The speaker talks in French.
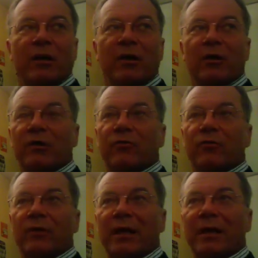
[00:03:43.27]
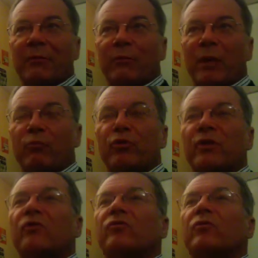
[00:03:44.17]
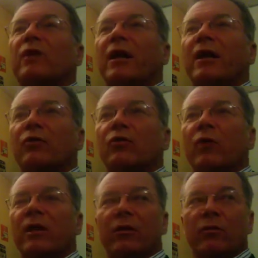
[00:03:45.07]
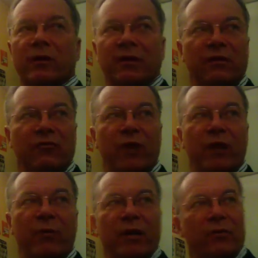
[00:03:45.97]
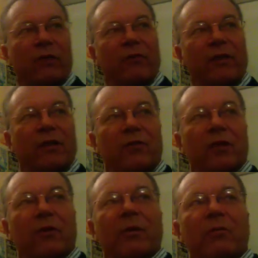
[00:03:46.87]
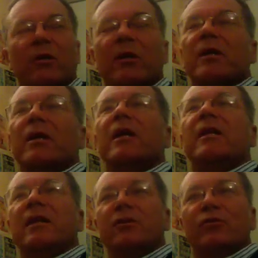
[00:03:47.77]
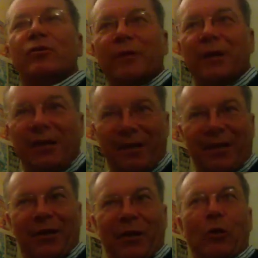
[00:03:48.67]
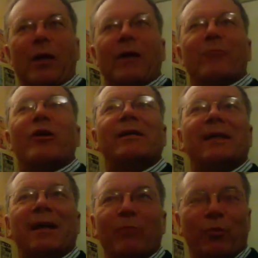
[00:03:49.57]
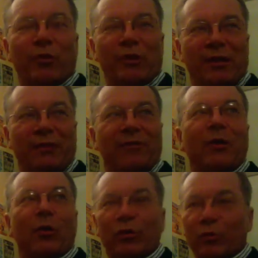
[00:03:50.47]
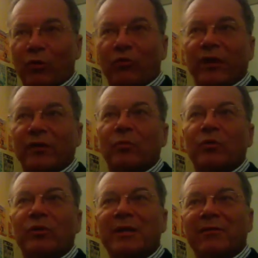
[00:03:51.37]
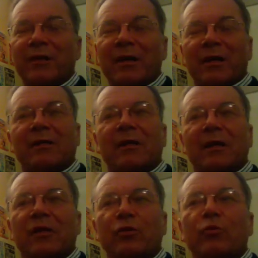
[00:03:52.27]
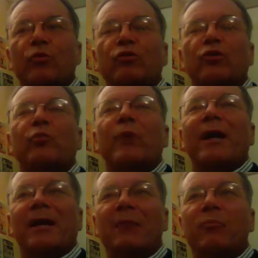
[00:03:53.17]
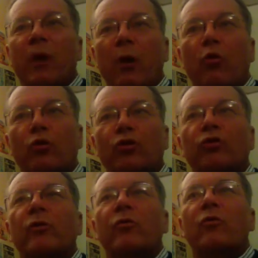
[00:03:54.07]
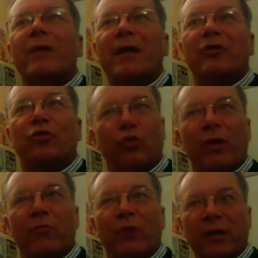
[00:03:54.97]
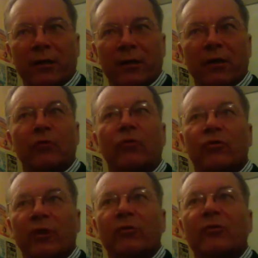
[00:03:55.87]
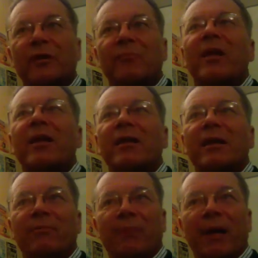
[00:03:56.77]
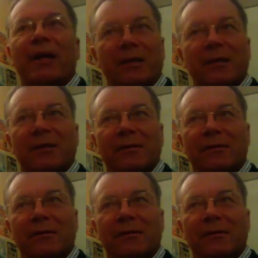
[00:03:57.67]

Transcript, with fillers: la puissance nucléaire a de quoi détruire dix fois la planète, de la vitrifier complètement. Et d'un autre côté, l'élément extrêmement positif, qui est heureusement le versant positif, c'est que les gens ne mesurent pas à quel point aujourd'hui on a tous les moyens de faire de cette planète un paradis.